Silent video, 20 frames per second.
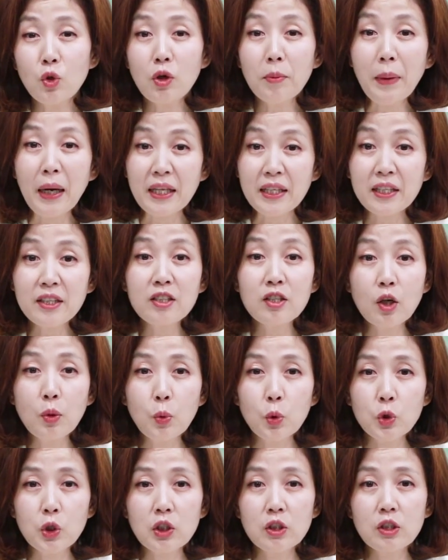용어 많이
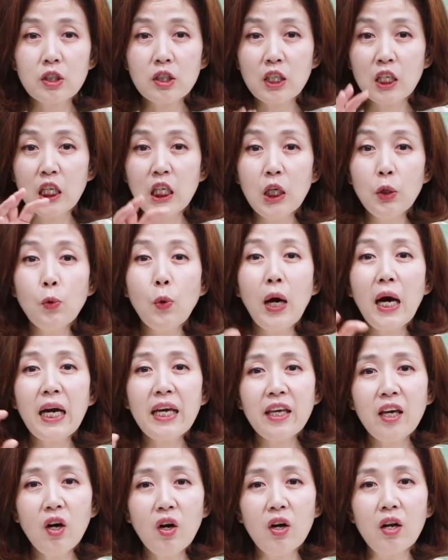들어보셨죠?
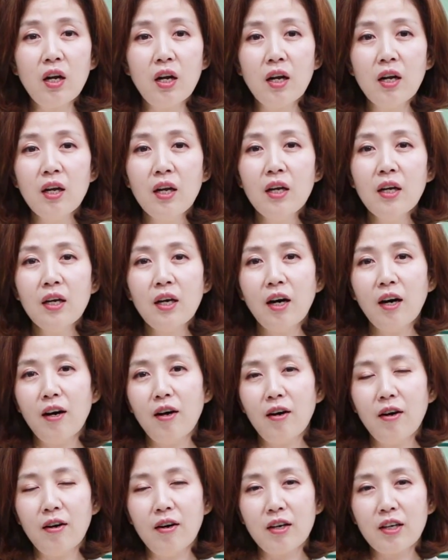기와 혈.
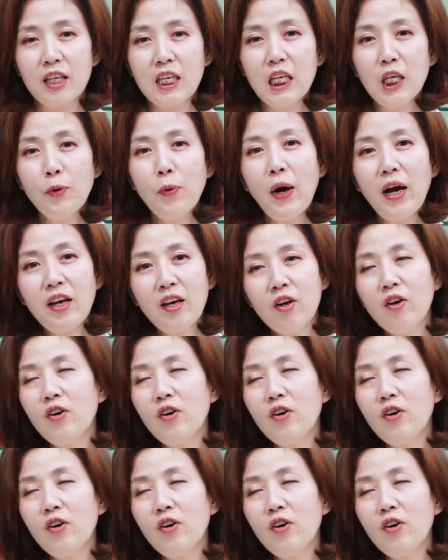어, 기와